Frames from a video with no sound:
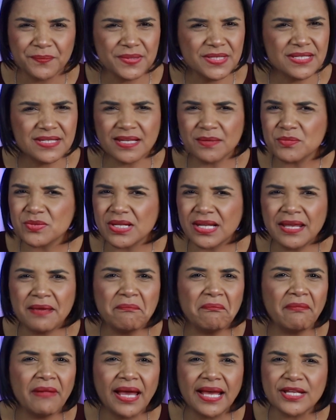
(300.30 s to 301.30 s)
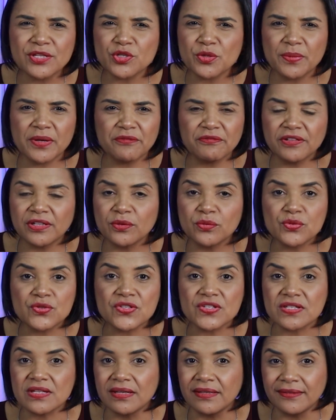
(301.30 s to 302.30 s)
Precisamos ler mais sobre a vida dos
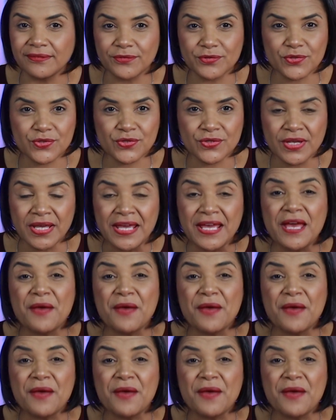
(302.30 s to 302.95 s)
santos.